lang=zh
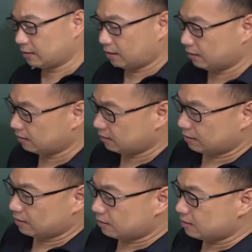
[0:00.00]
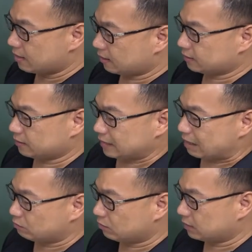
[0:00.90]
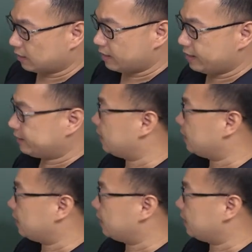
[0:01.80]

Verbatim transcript: 啊、哦、，二 x 加五乘 二 x